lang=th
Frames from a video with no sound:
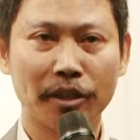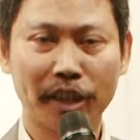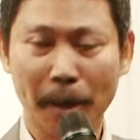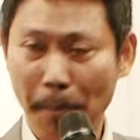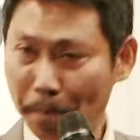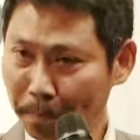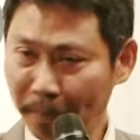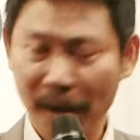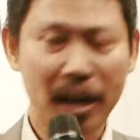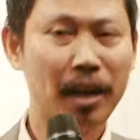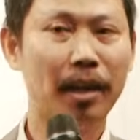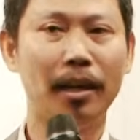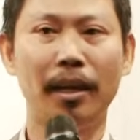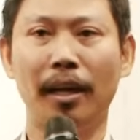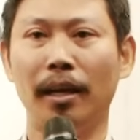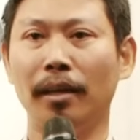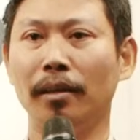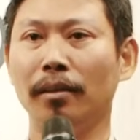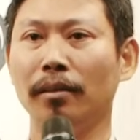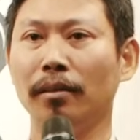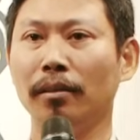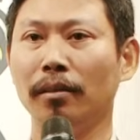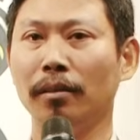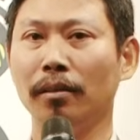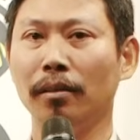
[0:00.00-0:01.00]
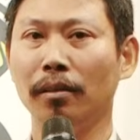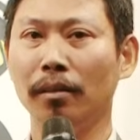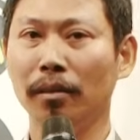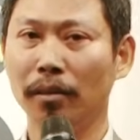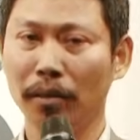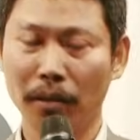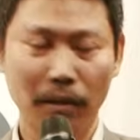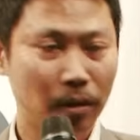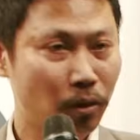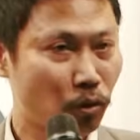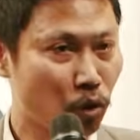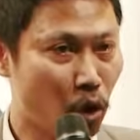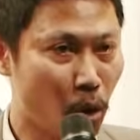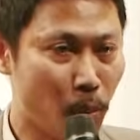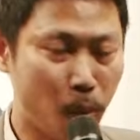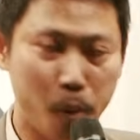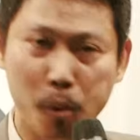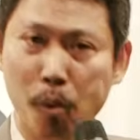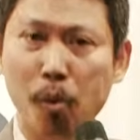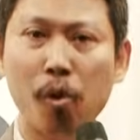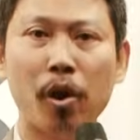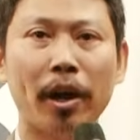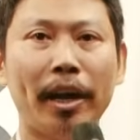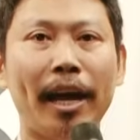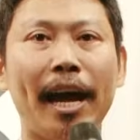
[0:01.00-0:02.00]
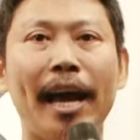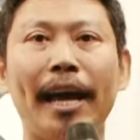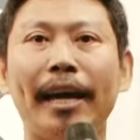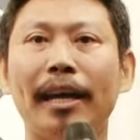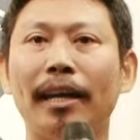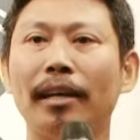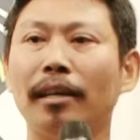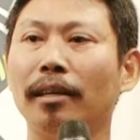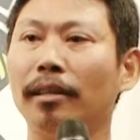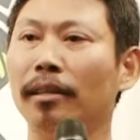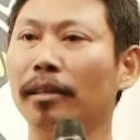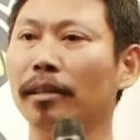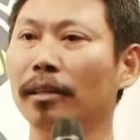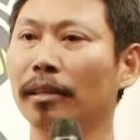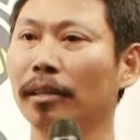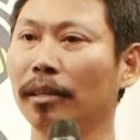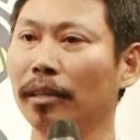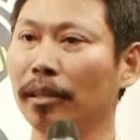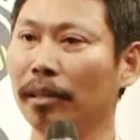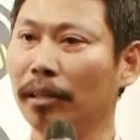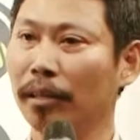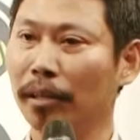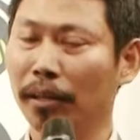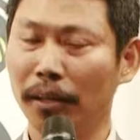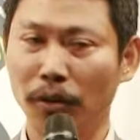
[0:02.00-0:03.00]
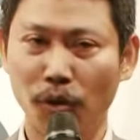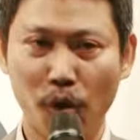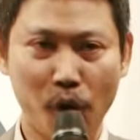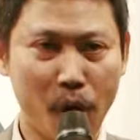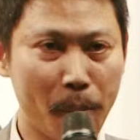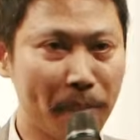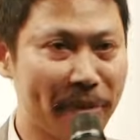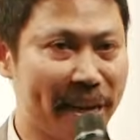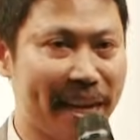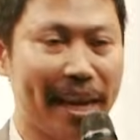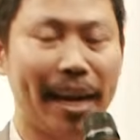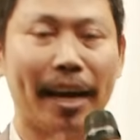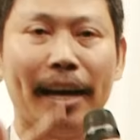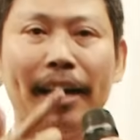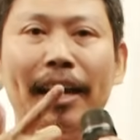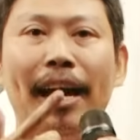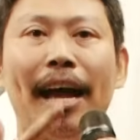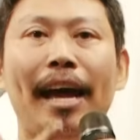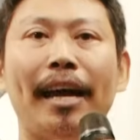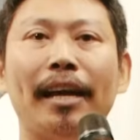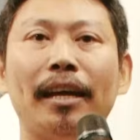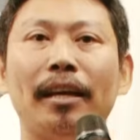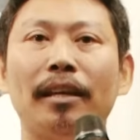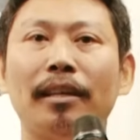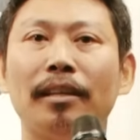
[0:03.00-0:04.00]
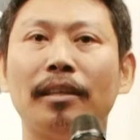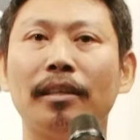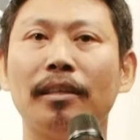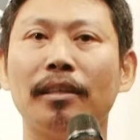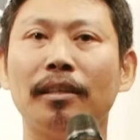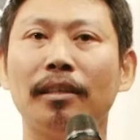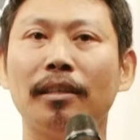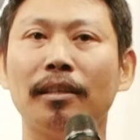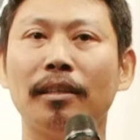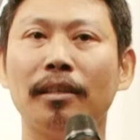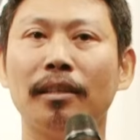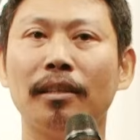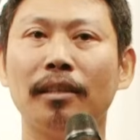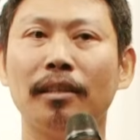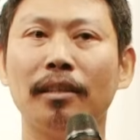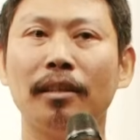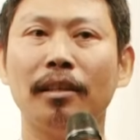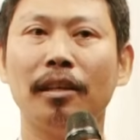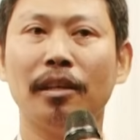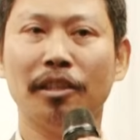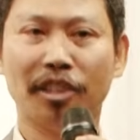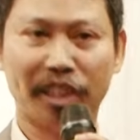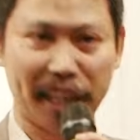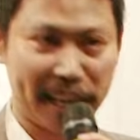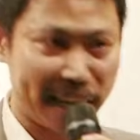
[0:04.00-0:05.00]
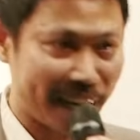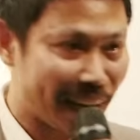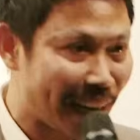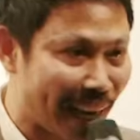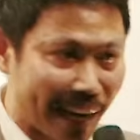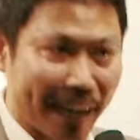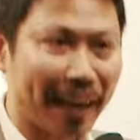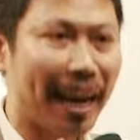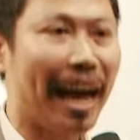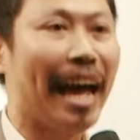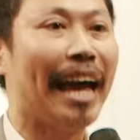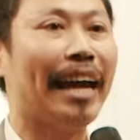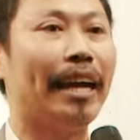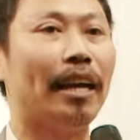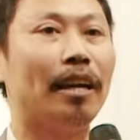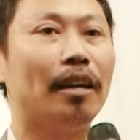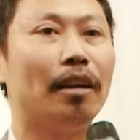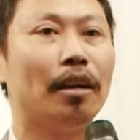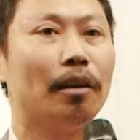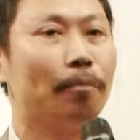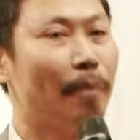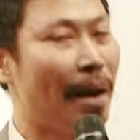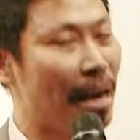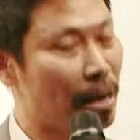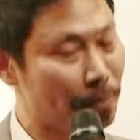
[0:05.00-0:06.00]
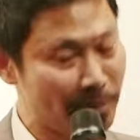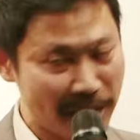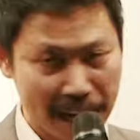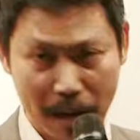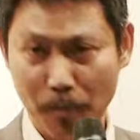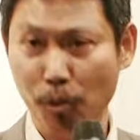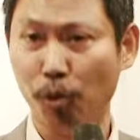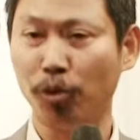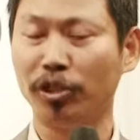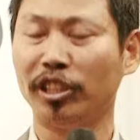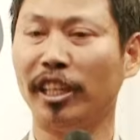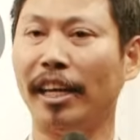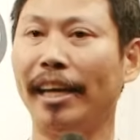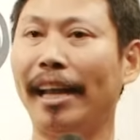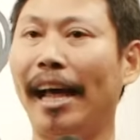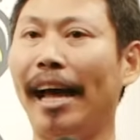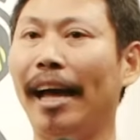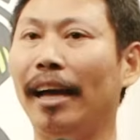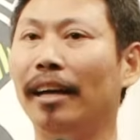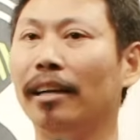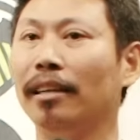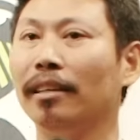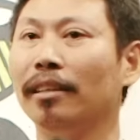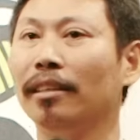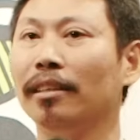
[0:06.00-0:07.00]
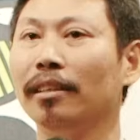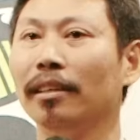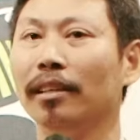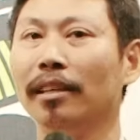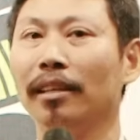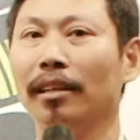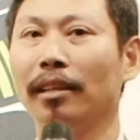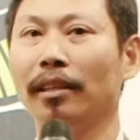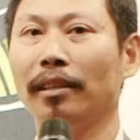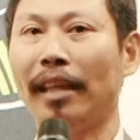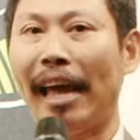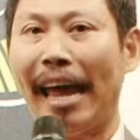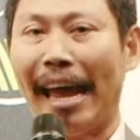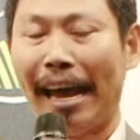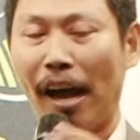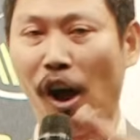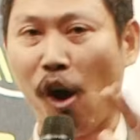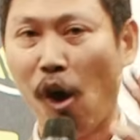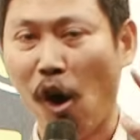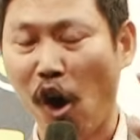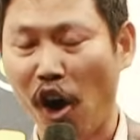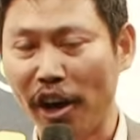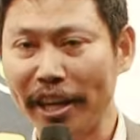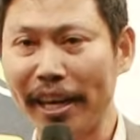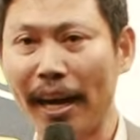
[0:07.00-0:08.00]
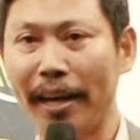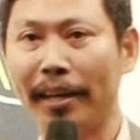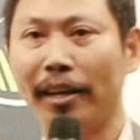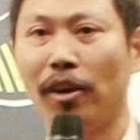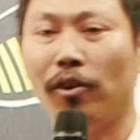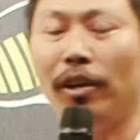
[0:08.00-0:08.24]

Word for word: ซิมเปิลเลยตัวผู้ก็ได้ตัวเมียก็ได้สีอะไรก็ได้ไม่มีระบุสีแล้วแต่ขออย่าง